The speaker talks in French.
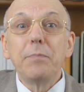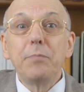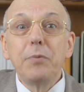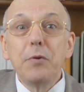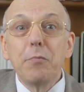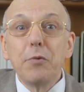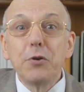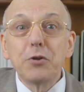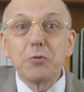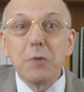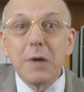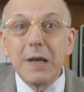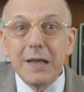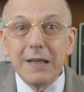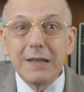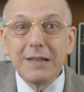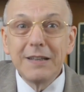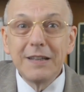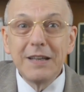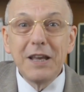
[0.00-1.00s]
plus
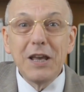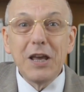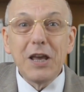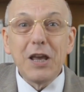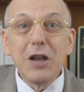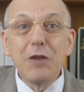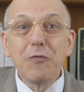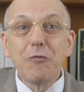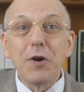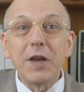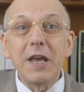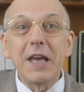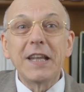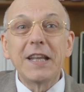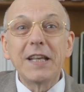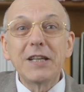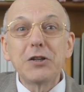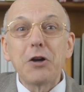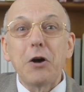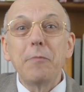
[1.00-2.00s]
besoin. Il voyait
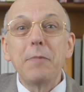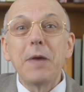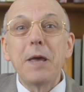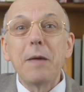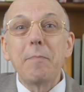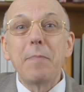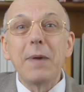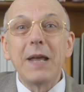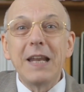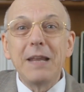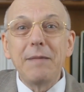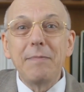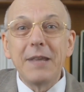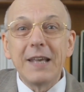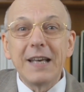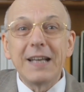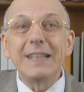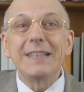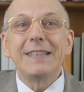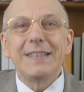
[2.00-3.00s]
désormais bel et
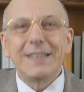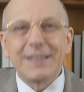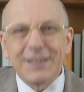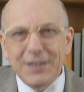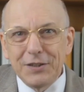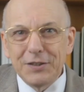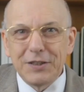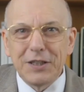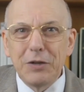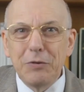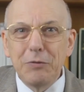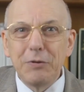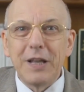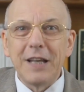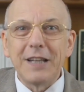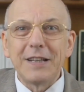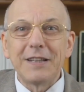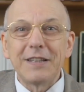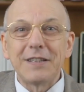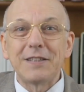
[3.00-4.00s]
bien sans ses lunettes.